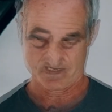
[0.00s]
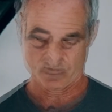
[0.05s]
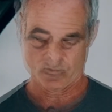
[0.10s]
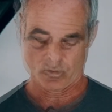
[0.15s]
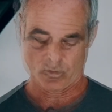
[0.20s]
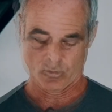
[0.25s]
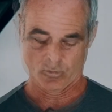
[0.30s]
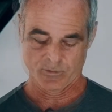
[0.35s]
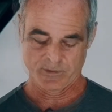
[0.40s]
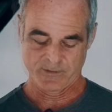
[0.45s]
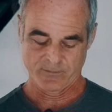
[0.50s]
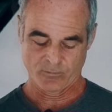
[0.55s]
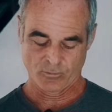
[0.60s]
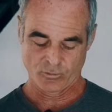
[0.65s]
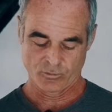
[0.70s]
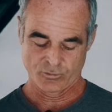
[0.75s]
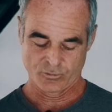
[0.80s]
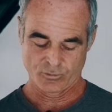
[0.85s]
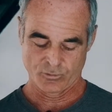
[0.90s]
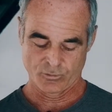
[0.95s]
Alors au
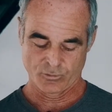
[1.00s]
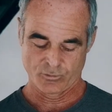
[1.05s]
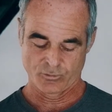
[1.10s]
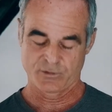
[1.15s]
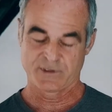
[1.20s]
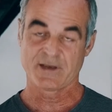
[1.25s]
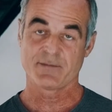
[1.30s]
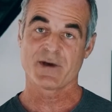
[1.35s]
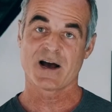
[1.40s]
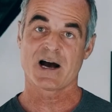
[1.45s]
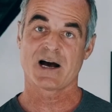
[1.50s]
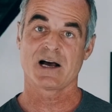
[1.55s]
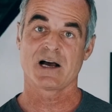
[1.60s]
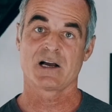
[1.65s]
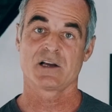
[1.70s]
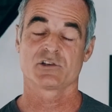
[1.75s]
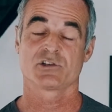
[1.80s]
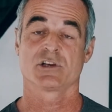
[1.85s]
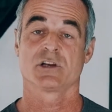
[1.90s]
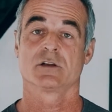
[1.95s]
niveau du,
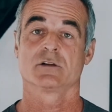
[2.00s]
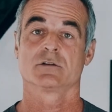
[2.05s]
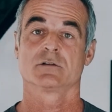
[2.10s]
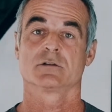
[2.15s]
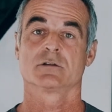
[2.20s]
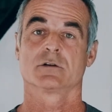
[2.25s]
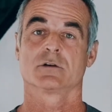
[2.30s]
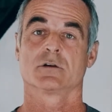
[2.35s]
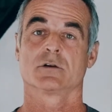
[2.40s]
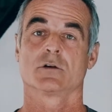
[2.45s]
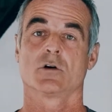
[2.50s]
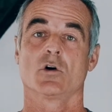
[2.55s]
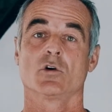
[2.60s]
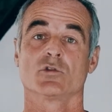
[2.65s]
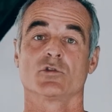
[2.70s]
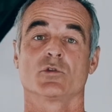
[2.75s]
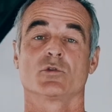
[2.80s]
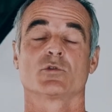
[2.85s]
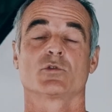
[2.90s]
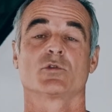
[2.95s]
démarrage
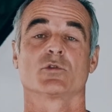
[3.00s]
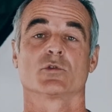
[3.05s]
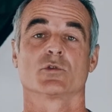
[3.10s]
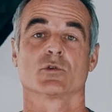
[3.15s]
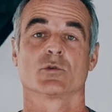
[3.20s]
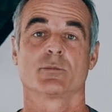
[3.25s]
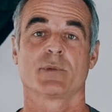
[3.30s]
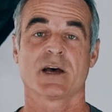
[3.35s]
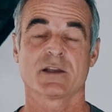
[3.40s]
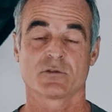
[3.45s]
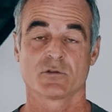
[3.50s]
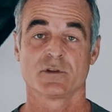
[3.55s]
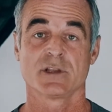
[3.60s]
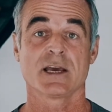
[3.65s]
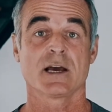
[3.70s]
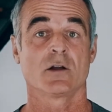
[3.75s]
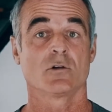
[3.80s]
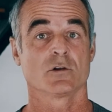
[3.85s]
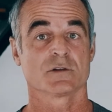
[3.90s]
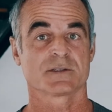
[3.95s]
en tant que
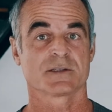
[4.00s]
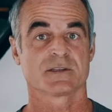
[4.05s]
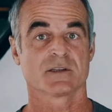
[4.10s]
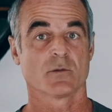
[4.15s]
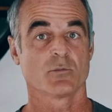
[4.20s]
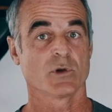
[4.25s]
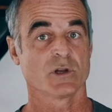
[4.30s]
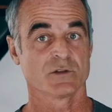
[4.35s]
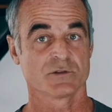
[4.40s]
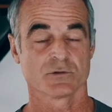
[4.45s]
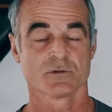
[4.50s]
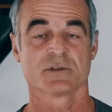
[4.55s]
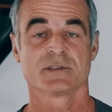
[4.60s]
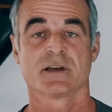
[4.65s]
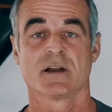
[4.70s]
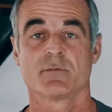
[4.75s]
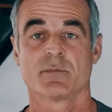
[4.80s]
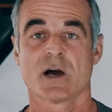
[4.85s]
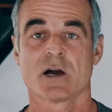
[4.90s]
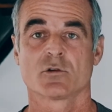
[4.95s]
partenaire, alors ça s'appelle
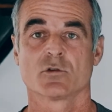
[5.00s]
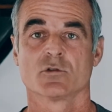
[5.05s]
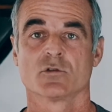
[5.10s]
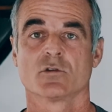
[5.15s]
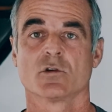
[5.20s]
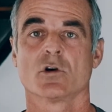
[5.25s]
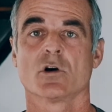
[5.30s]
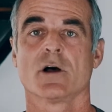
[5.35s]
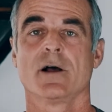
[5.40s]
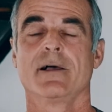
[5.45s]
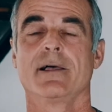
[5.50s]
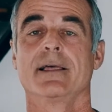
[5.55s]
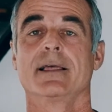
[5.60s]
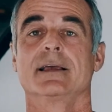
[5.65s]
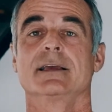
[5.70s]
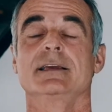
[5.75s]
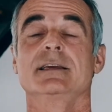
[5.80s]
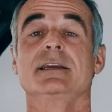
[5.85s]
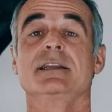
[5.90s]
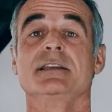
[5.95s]
Social Marketer,
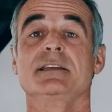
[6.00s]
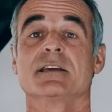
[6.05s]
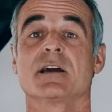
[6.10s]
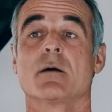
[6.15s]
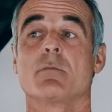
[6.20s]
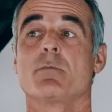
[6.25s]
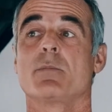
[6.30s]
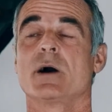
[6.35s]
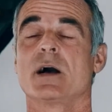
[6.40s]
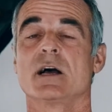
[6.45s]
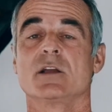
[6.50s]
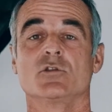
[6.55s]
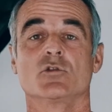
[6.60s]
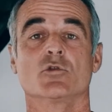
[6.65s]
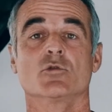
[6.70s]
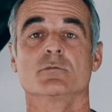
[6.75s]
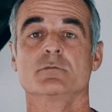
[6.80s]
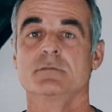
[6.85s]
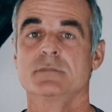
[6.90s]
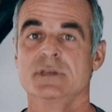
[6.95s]
il n'y a pas
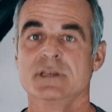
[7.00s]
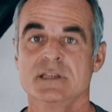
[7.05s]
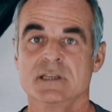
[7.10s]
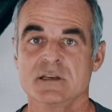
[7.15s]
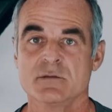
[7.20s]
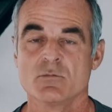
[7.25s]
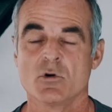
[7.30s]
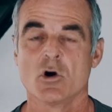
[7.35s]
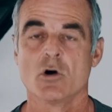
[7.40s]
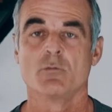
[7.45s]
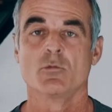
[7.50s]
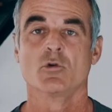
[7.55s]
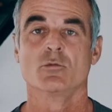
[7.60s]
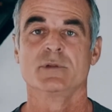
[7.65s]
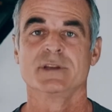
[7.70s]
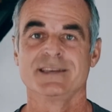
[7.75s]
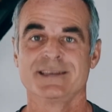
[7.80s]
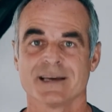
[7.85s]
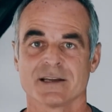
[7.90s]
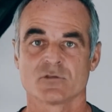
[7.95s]
de minimum
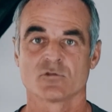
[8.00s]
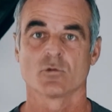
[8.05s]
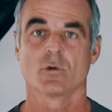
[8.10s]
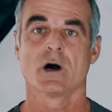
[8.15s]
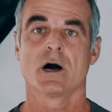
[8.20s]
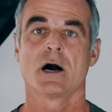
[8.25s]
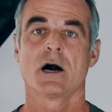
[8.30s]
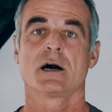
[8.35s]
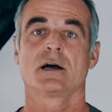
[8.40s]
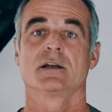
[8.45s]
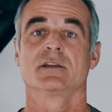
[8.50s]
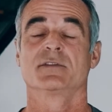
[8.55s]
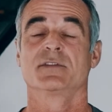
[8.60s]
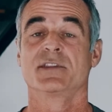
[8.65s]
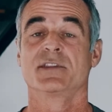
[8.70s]
obligatoire